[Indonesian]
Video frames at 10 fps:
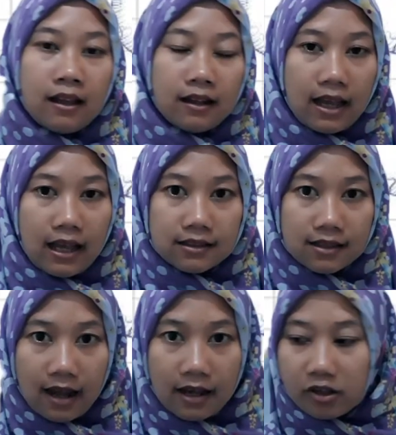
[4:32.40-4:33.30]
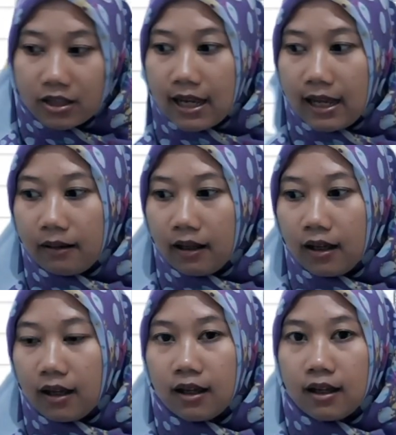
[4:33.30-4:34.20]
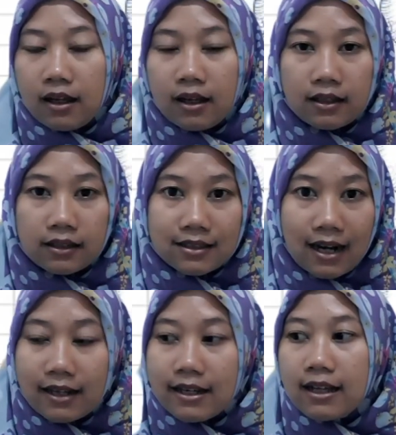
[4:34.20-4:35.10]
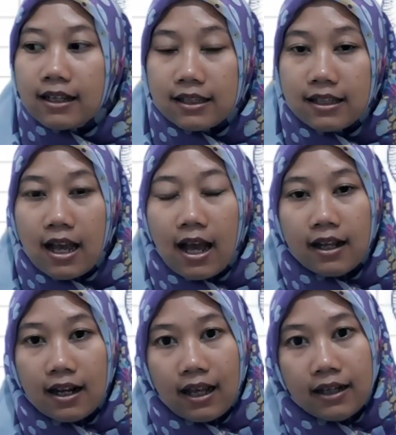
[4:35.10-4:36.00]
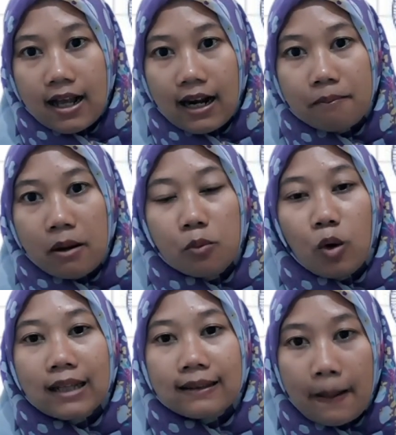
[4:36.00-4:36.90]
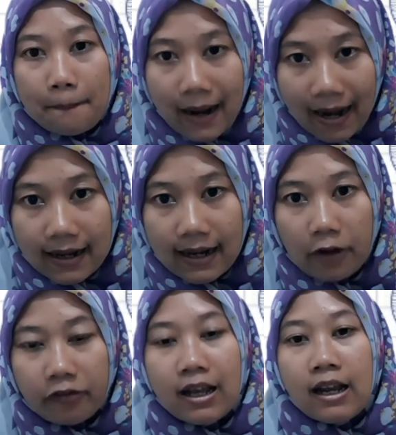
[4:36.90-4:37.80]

Nah, selanjutnya eh, kesalahan yang ketiga adalah dalam membuat paragraf.